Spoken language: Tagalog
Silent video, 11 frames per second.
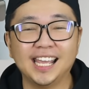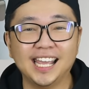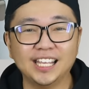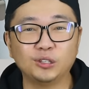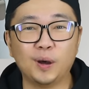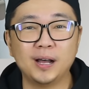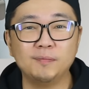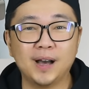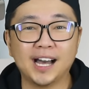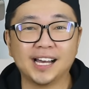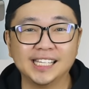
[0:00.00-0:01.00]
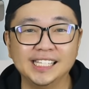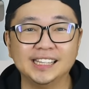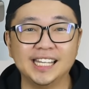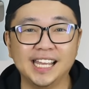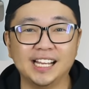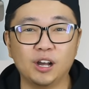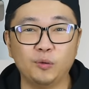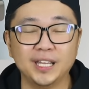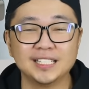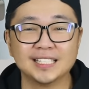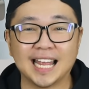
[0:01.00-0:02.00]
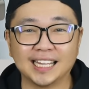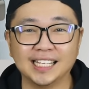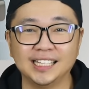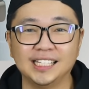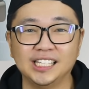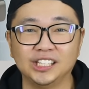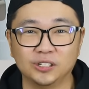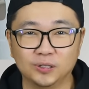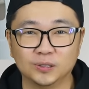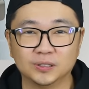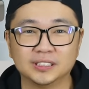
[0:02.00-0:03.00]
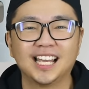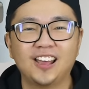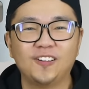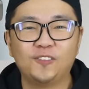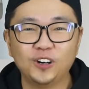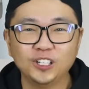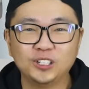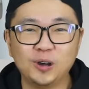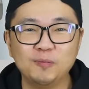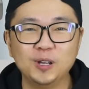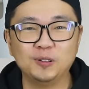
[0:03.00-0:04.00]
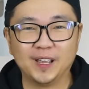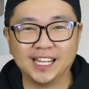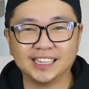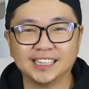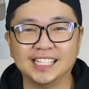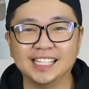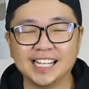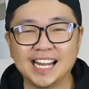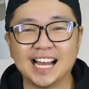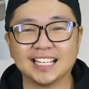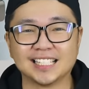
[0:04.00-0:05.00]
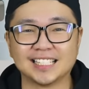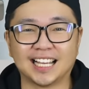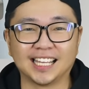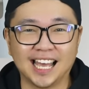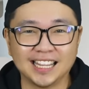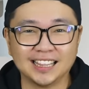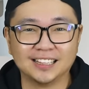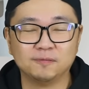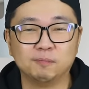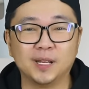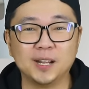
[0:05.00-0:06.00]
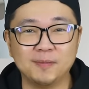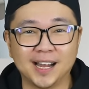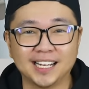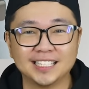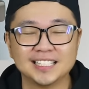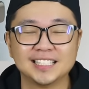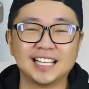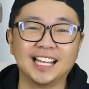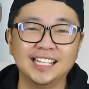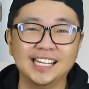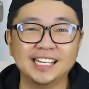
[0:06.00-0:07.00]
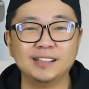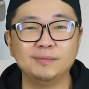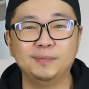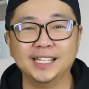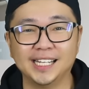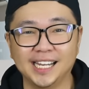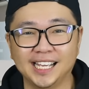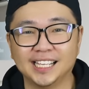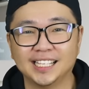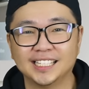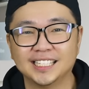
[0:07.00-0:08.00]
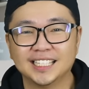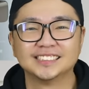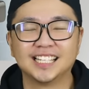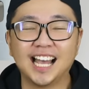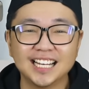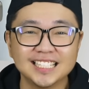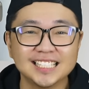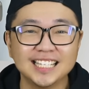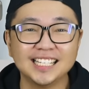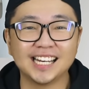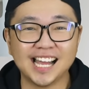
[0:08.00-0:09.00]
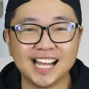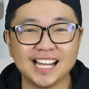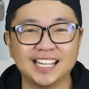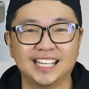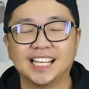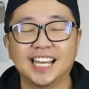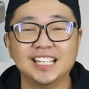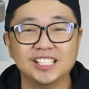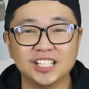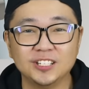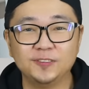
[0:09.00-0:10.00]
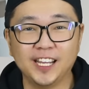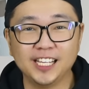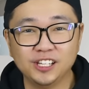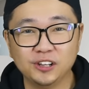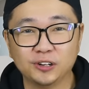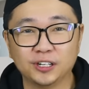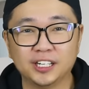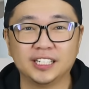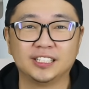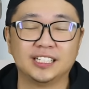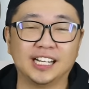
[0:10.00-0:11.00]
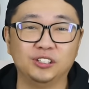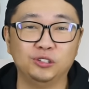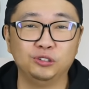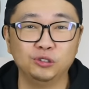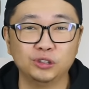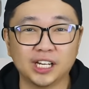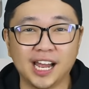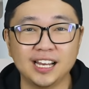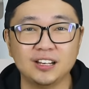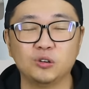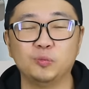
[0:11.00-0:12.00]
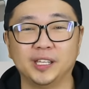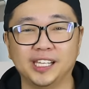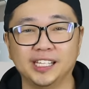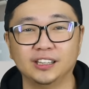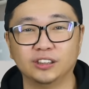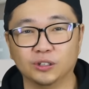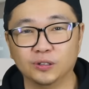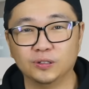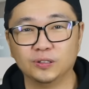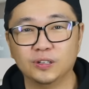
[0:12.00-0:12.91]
ito ang mga key takeaways natin dito. Ford Commonwealth dinala ang sasakyan. Malamang, sa kanila rin binili. Ang sira, engine failure, nag-neutral, humihinto,